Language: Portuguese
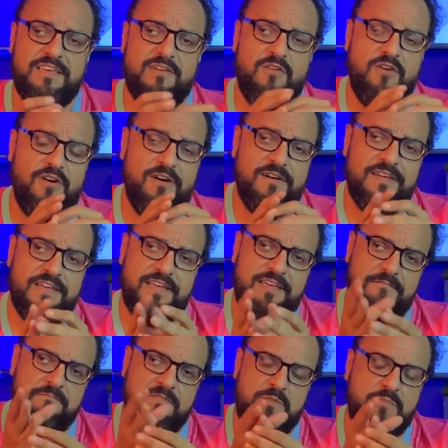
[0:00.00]
Ó,
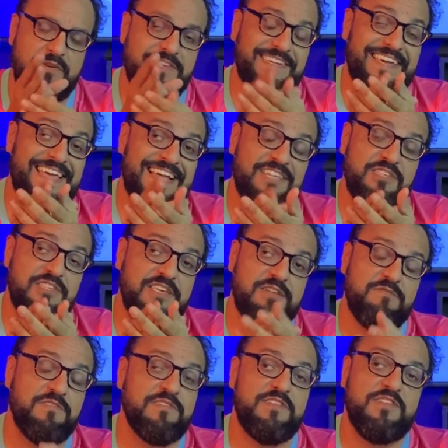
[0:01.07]
você pode ganhar
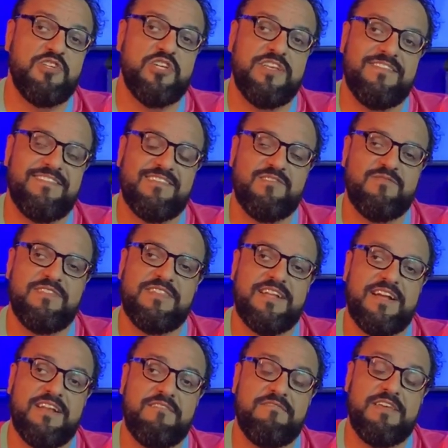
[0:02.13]
dinheiro fazendo higienização
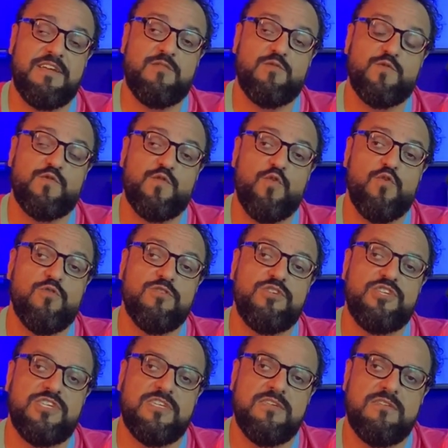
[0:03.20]
interna em veículos
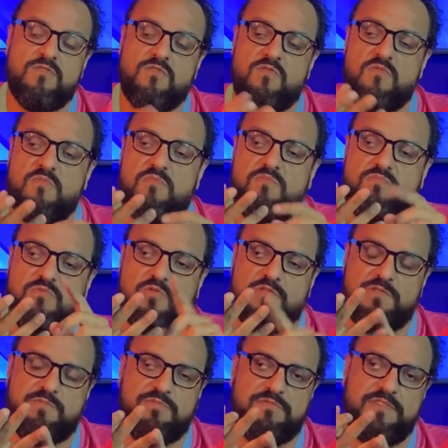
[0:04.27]
hoje. Com
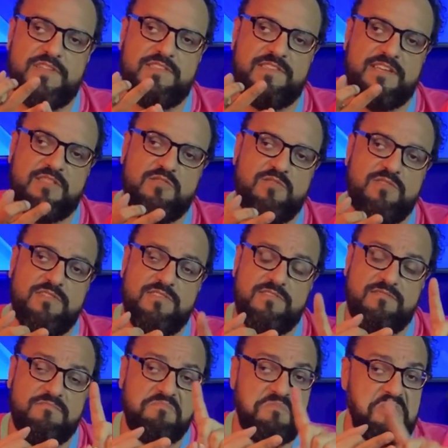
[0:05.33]
dois
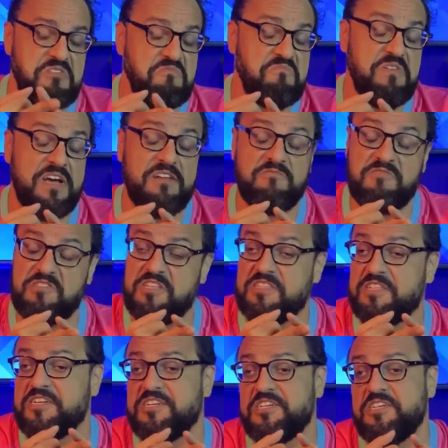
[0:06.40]
pulverizadores, um galão de
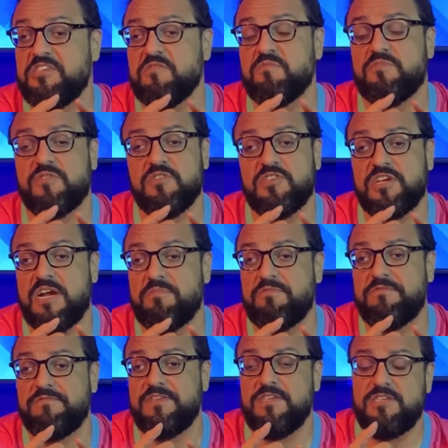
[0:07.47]
detergente, um Protcarp
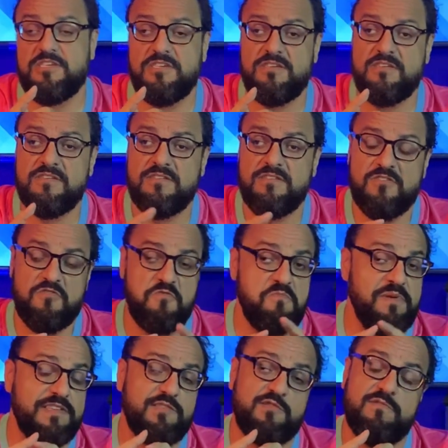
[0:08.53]
20,
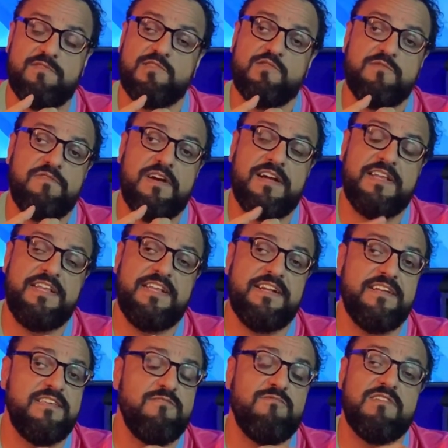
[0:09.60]
uma escova Sofa
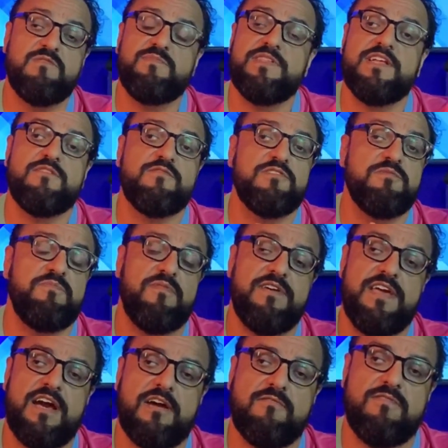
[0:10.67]
Cleaner e um aspirador de pó
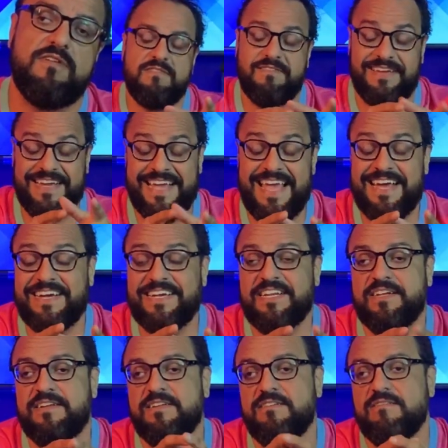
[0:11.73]
e água. Você vai ganhar
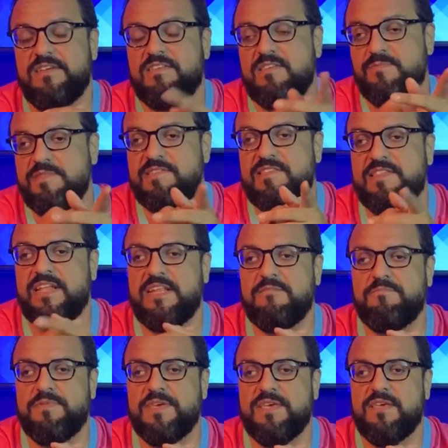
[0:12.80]
grana. Esse Me Ensina
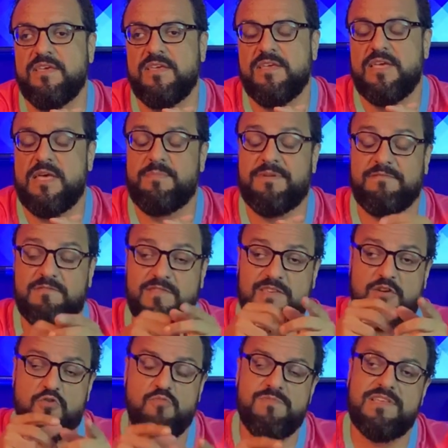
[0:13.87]
LP é para
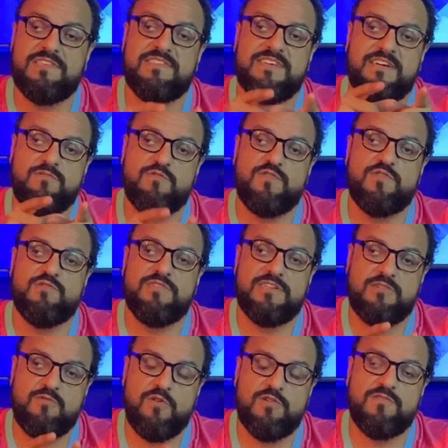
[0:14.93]
você começar no seu
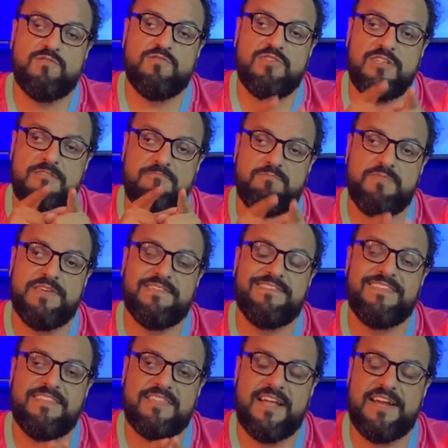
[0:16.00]
negócio de limpeza
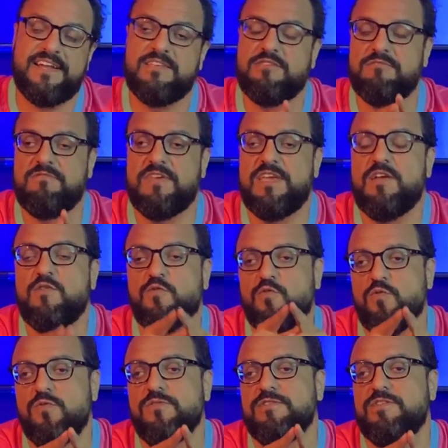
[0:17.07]
interna de
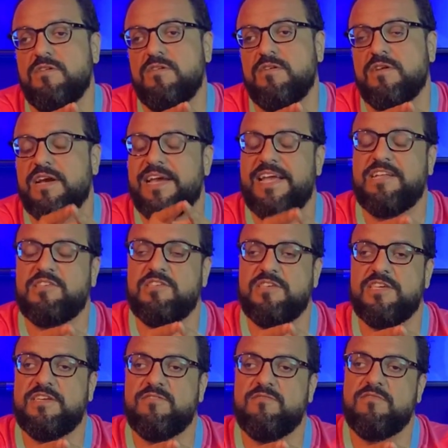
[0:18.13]
veículo hoje, ganhar
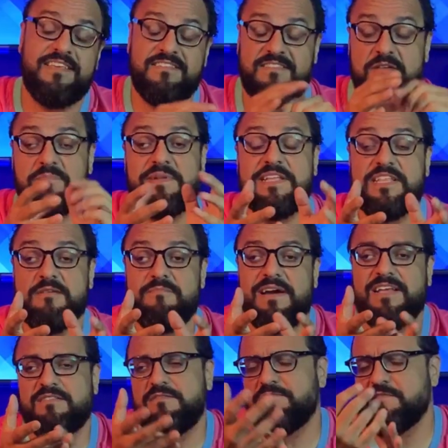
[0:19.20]
dinheiro. Quiser aprender
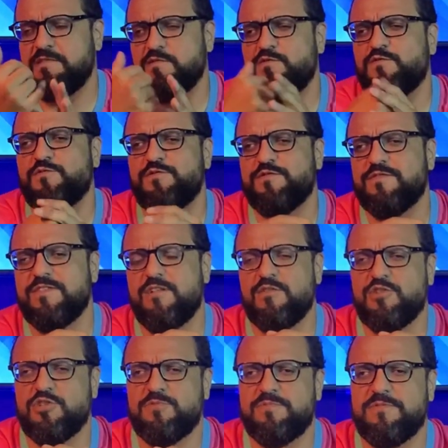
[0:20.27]
mais, vem fazer os cursos na
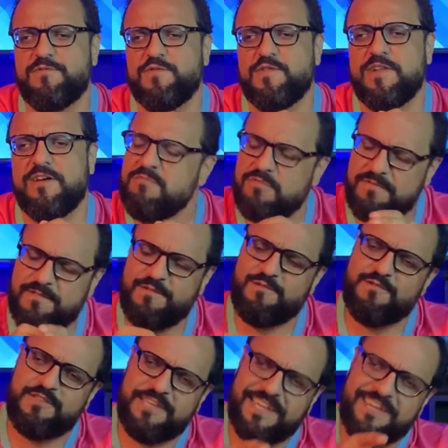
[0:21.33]
loja do profissional.
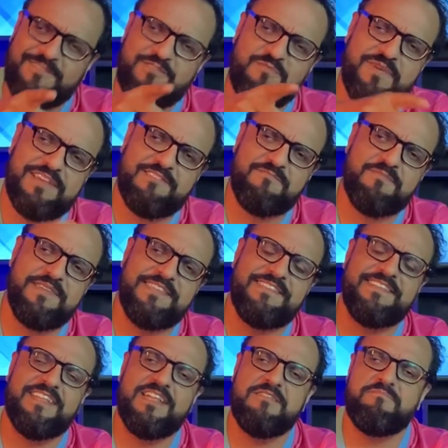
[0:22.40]
Professor Tiagão no mais um Me
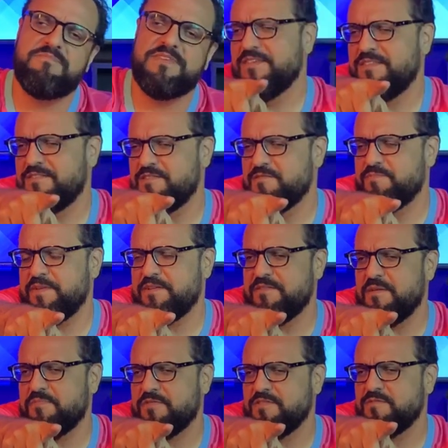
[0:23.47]
Ensina LP. Te espero
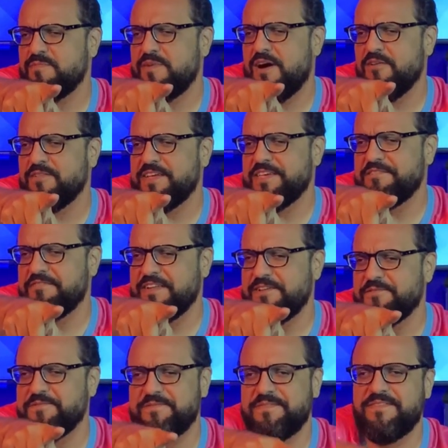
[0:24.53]
na próxima aula aí.
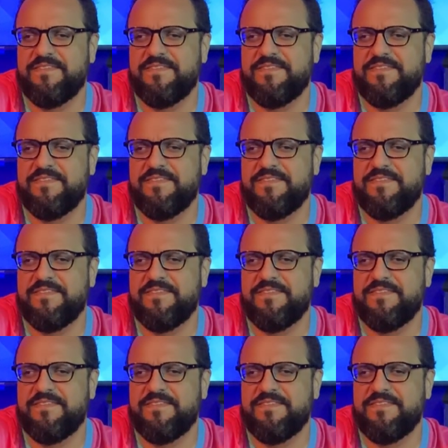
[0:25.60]
Valeu!